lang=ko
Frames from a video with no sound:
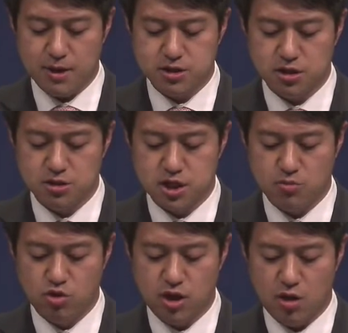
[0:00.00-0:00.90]
바치는
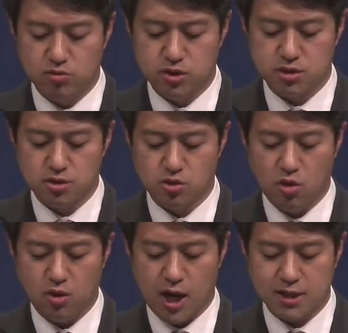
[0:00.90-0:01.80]
제물
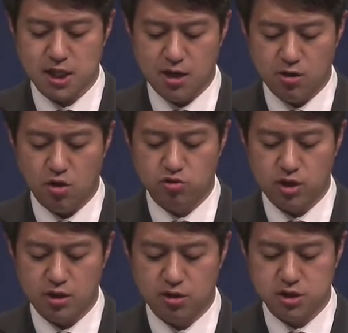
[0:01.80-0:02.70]
가운데서도 가장
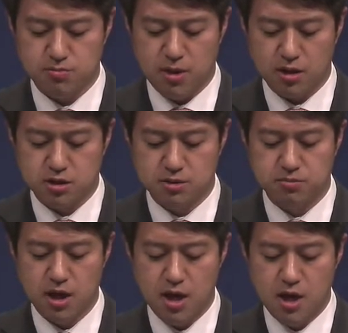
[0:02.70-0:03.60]
거룩한 것인
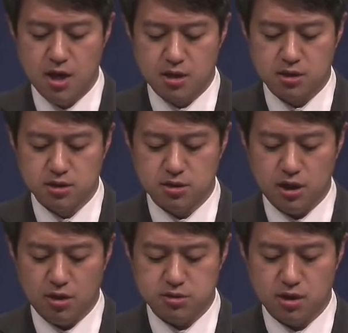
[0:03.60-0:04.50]
만큼 그들은
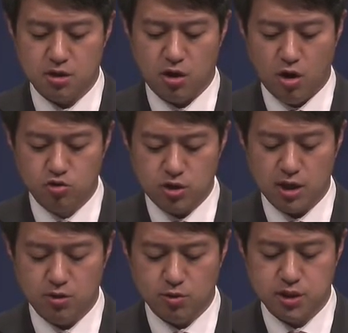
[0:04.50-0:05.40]
이것을
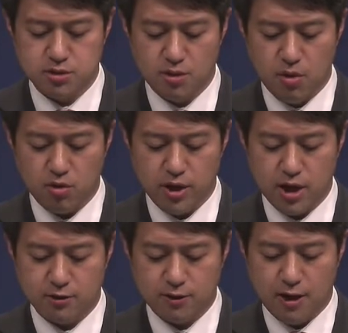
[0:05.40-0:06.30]
거룩한 곳에서
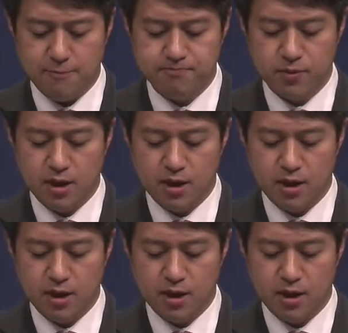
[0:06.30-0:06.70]
먹어야 한다.